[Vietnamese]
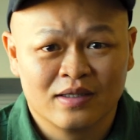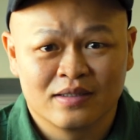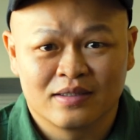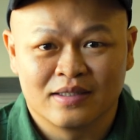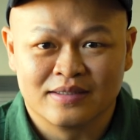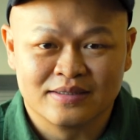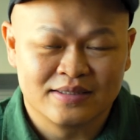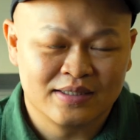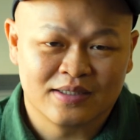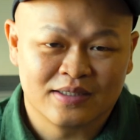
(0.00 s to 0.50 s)

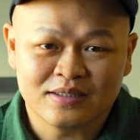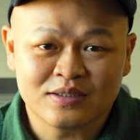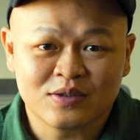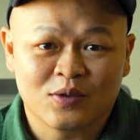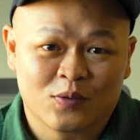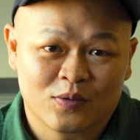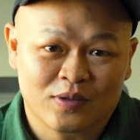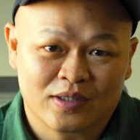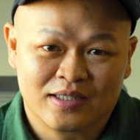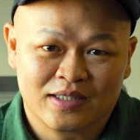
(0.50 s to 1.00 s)
Thì CRS
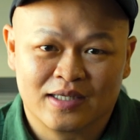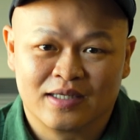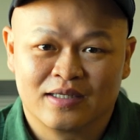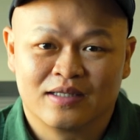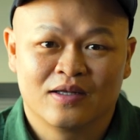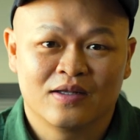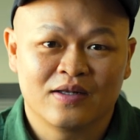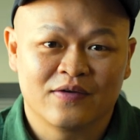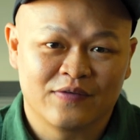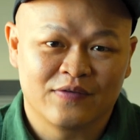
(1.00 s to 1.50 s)
Score là gì?
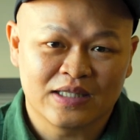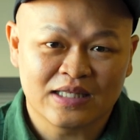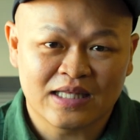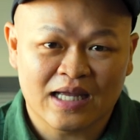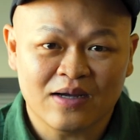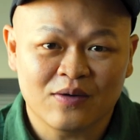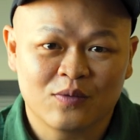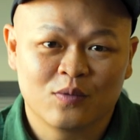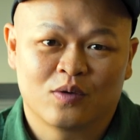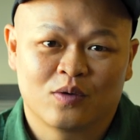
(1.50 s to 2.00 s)
Đó là viết
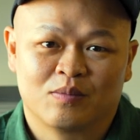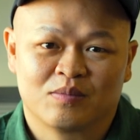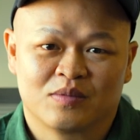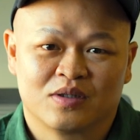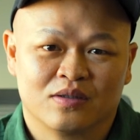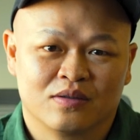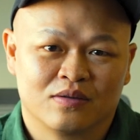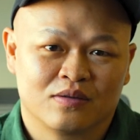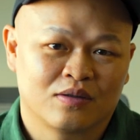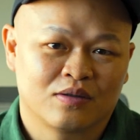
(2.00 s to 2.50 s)
tắt của cụm
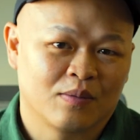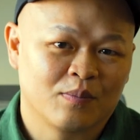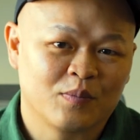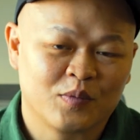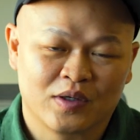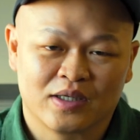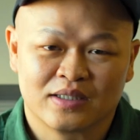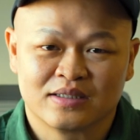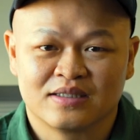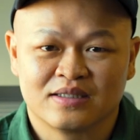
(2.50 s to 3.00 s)
từ
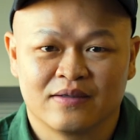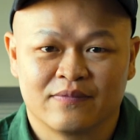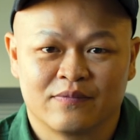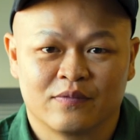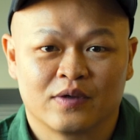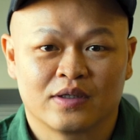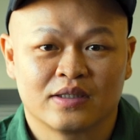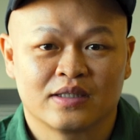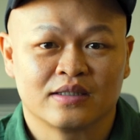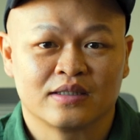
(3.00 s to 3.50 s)
Comprehensive
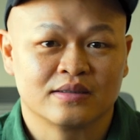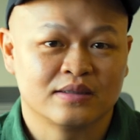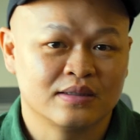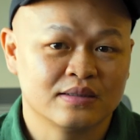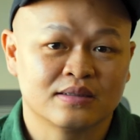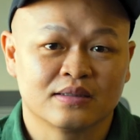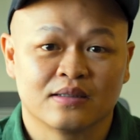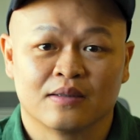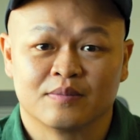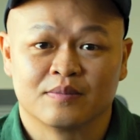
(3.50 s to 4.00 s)
Ranking
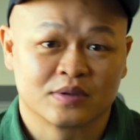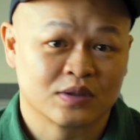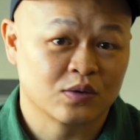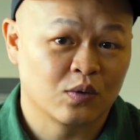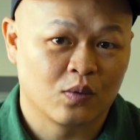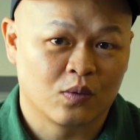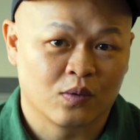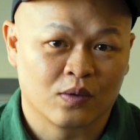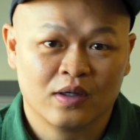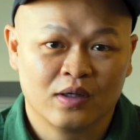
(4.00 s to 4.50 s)
System
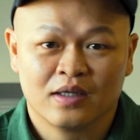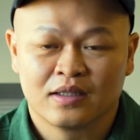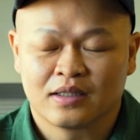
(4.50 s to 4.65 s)
Score.